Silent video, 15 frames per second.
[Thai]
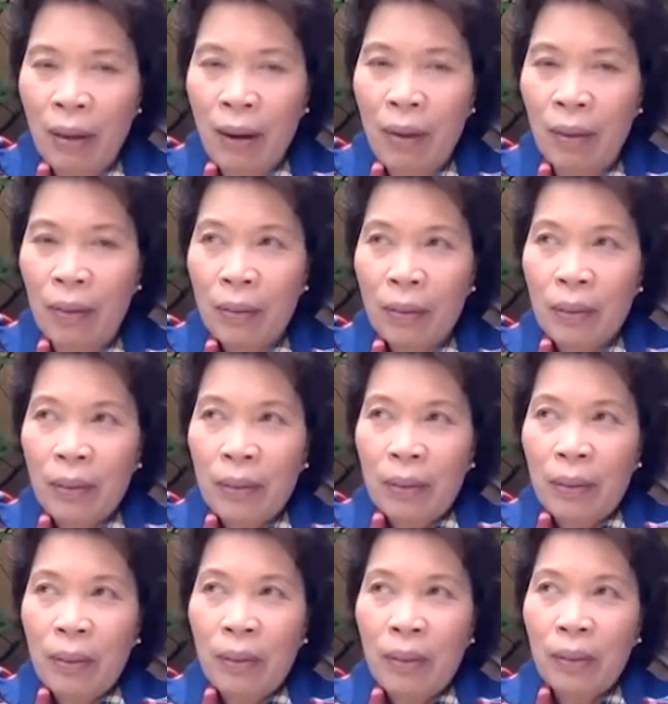นอก
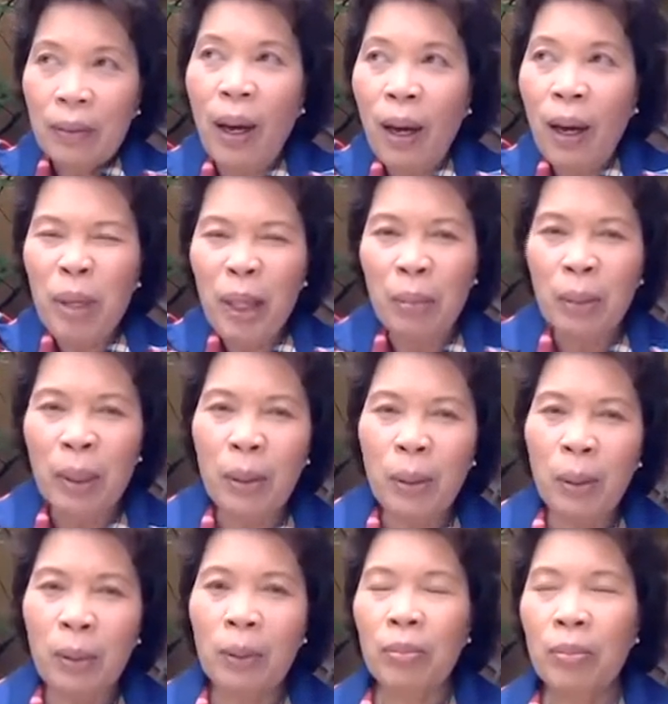เธอมาทำให้ฉัน
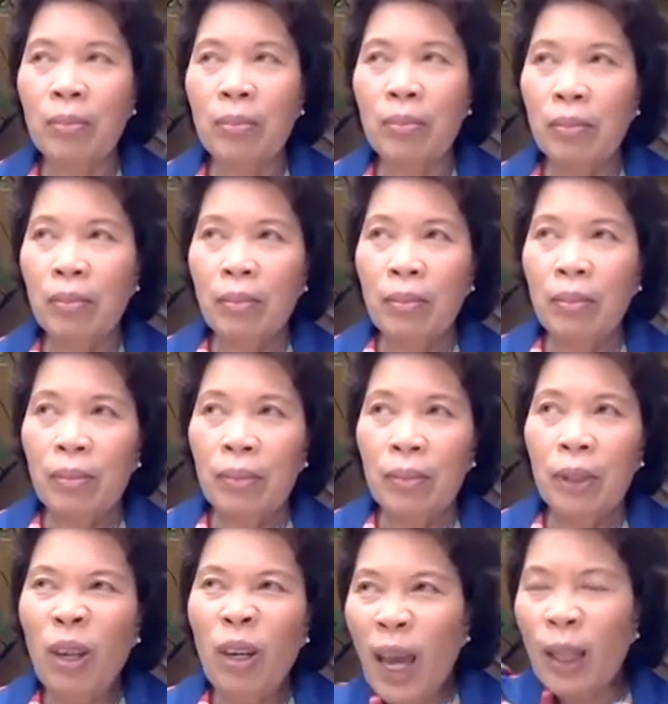ทุกข์
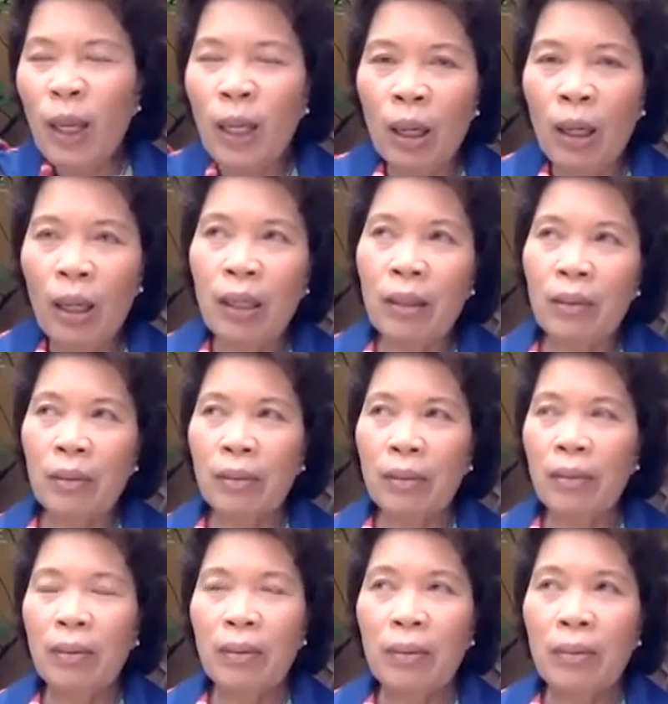ต้องแก้ที่เธอ
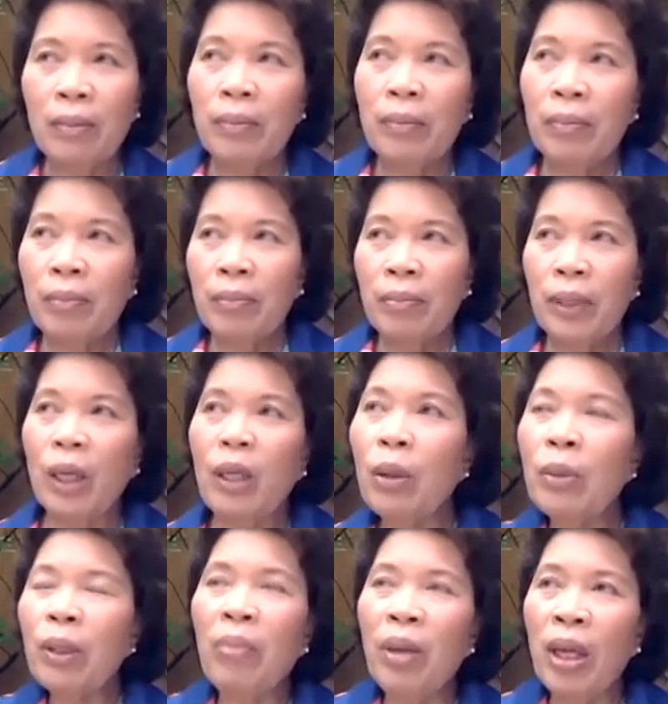เธอต้อ
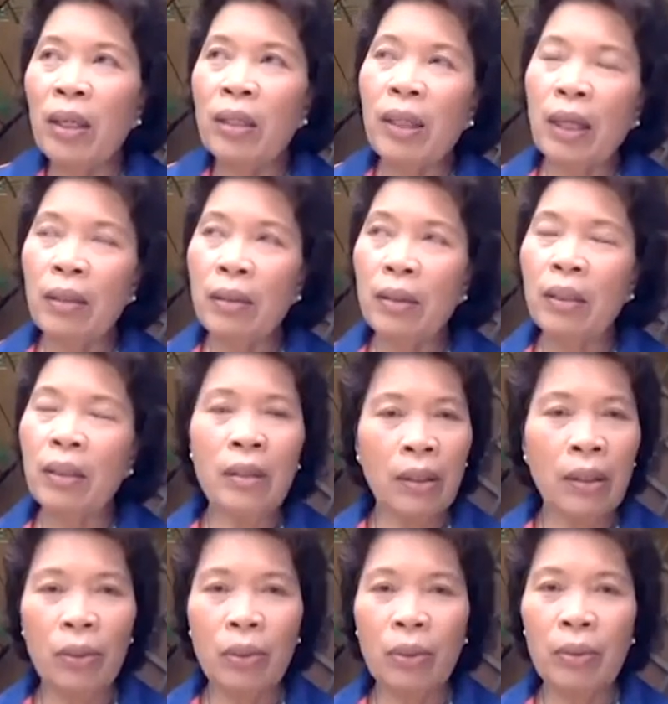งทำดีกับฉัน ฉัน
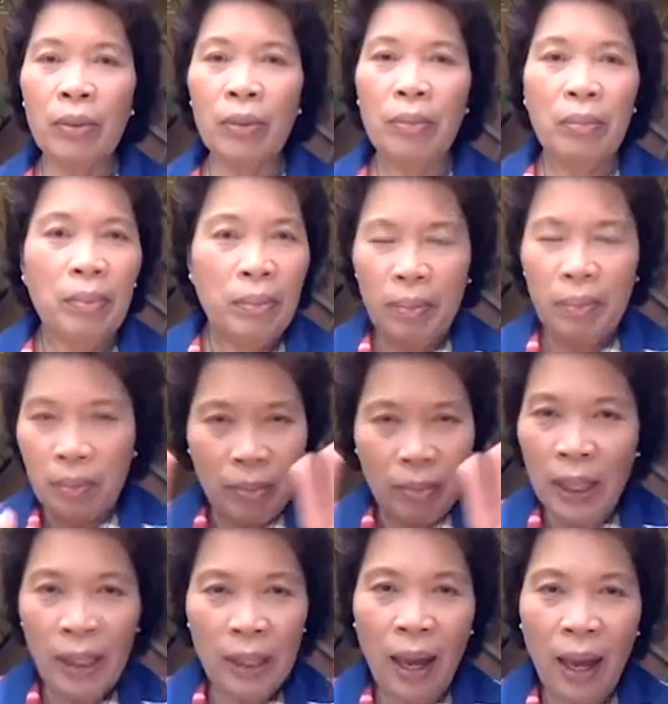จะสุข
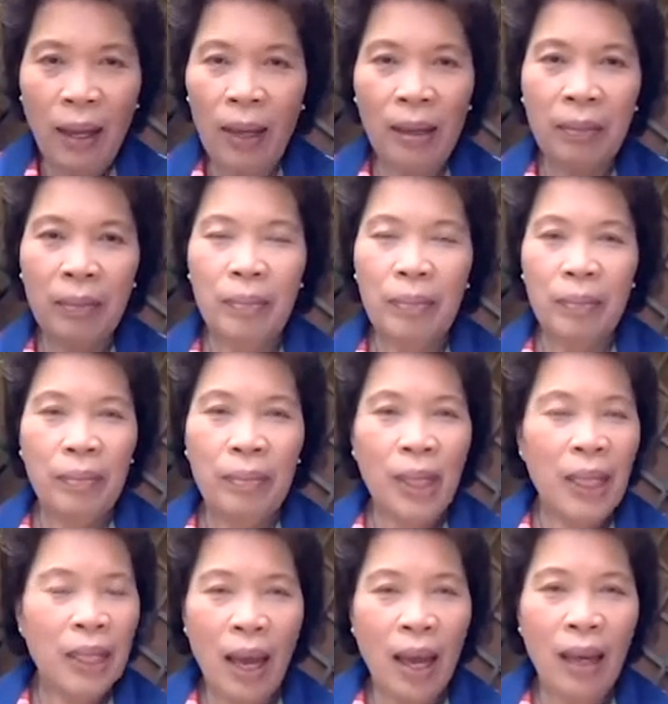ไม่ใช่
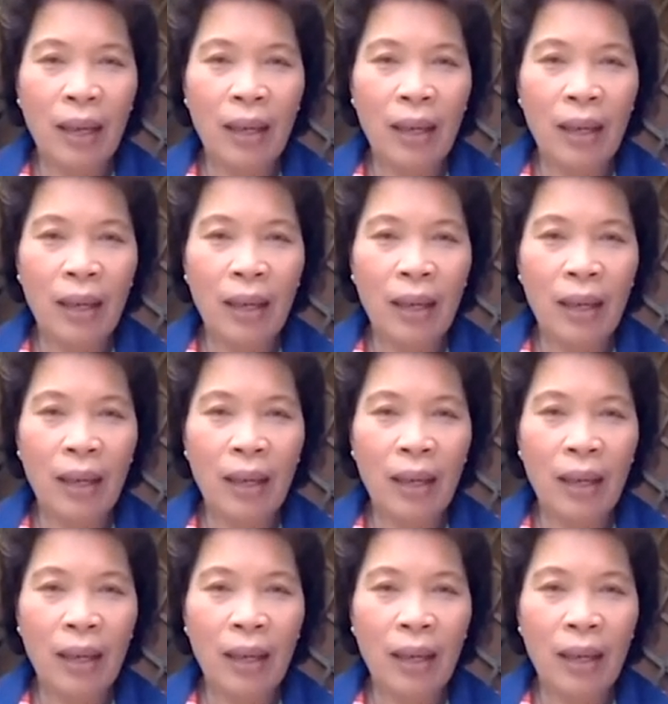ไม่ใช่